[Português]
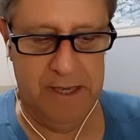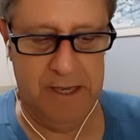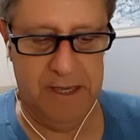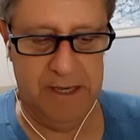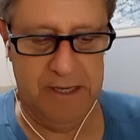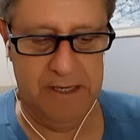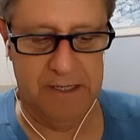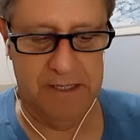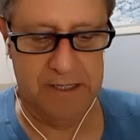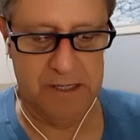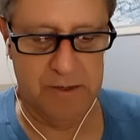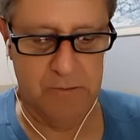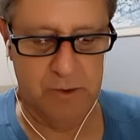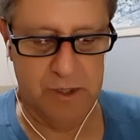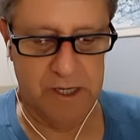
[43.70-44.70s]

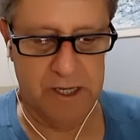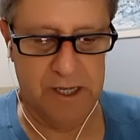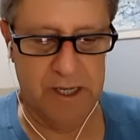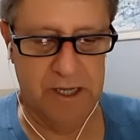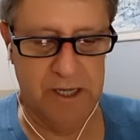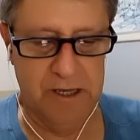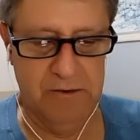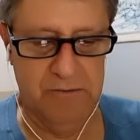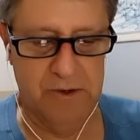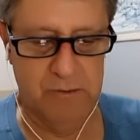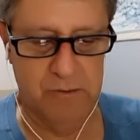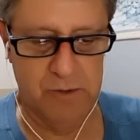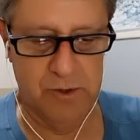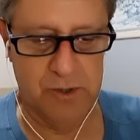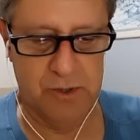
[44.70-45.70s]
Estamos aqui,
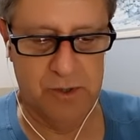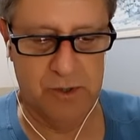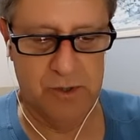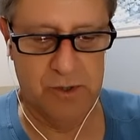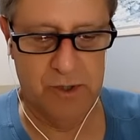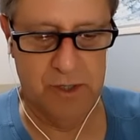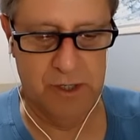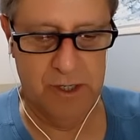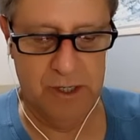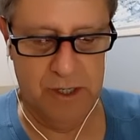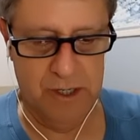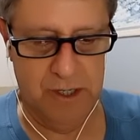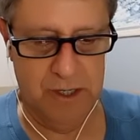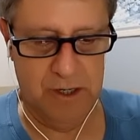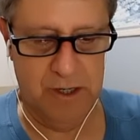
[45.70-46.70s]
vamos
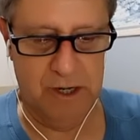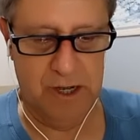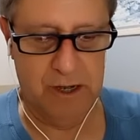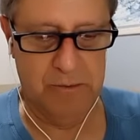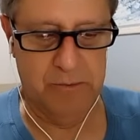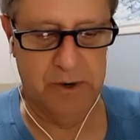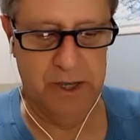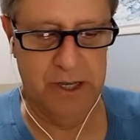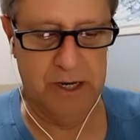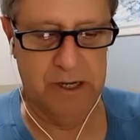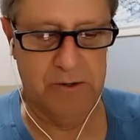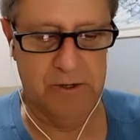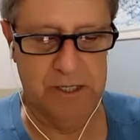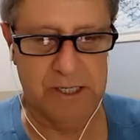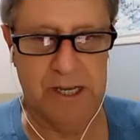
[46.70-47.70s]
abrir a
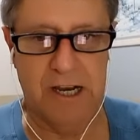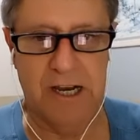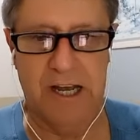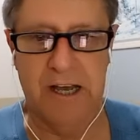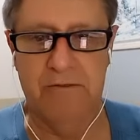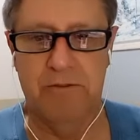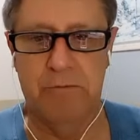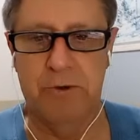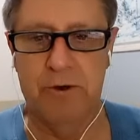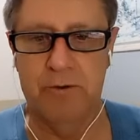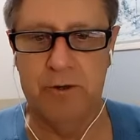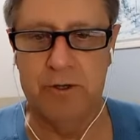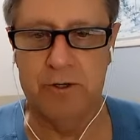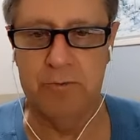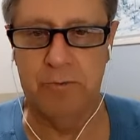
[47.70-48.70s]
nossa live pelo
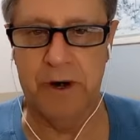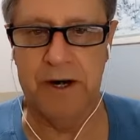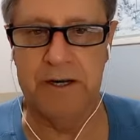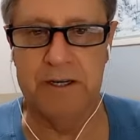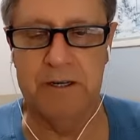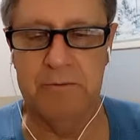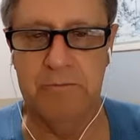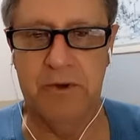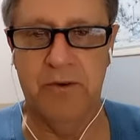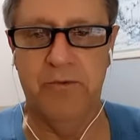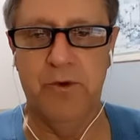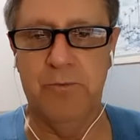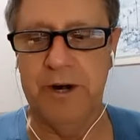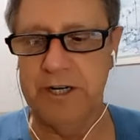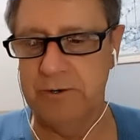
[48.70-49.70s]
nosso par perfil
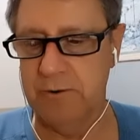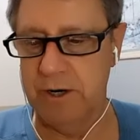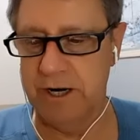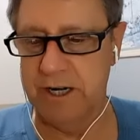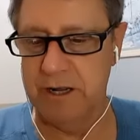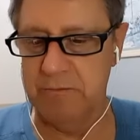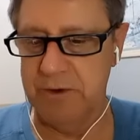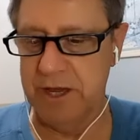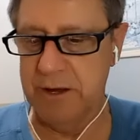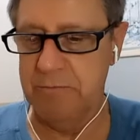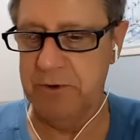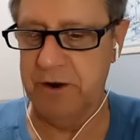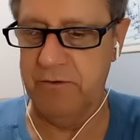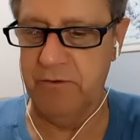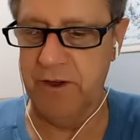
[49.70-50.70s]
particular também,
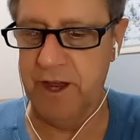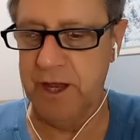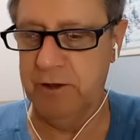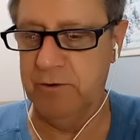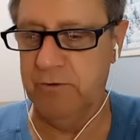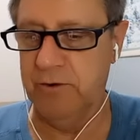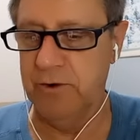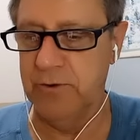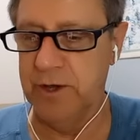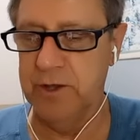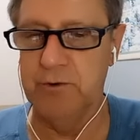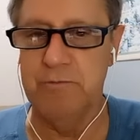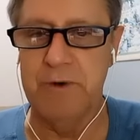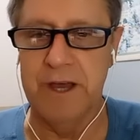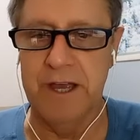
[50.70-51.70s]
perfeito, fluindo
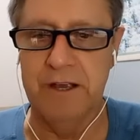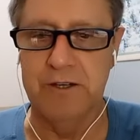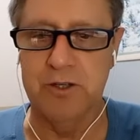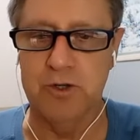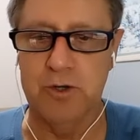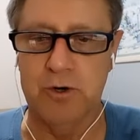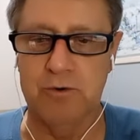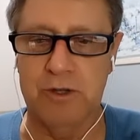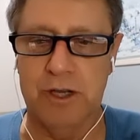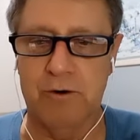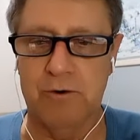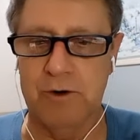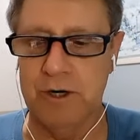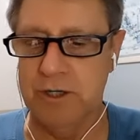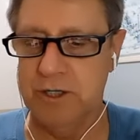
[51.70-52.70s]
bem, som está
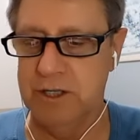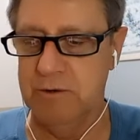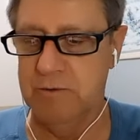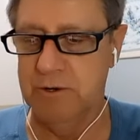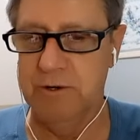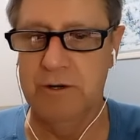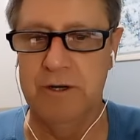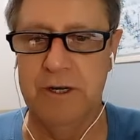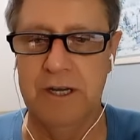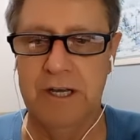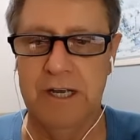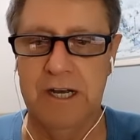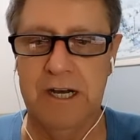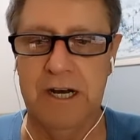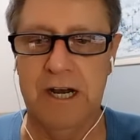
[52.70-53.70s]
ótimo.
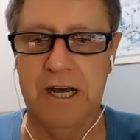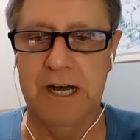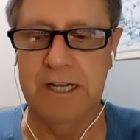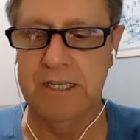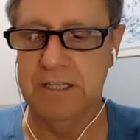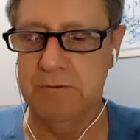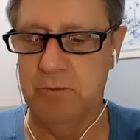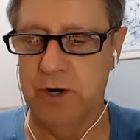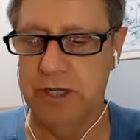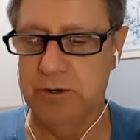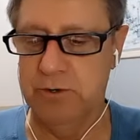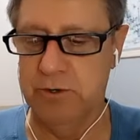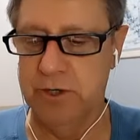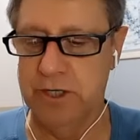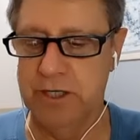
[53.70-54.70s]
Gladys, boa
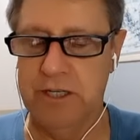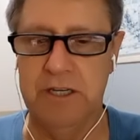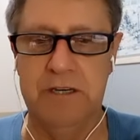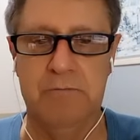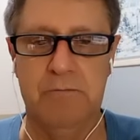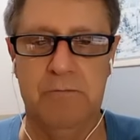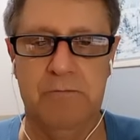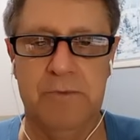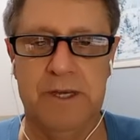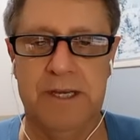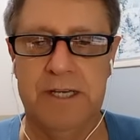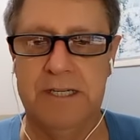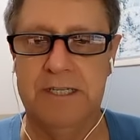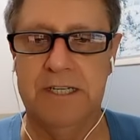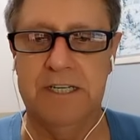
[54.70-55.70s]
noite.
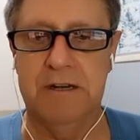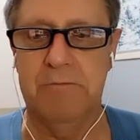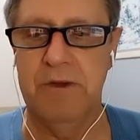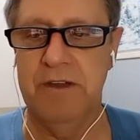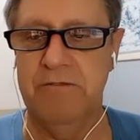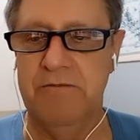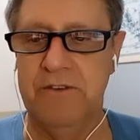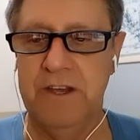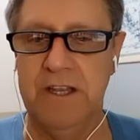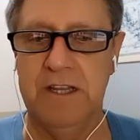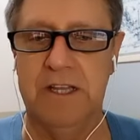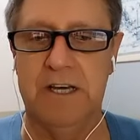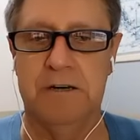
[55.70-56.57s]
Seja bem-vinda.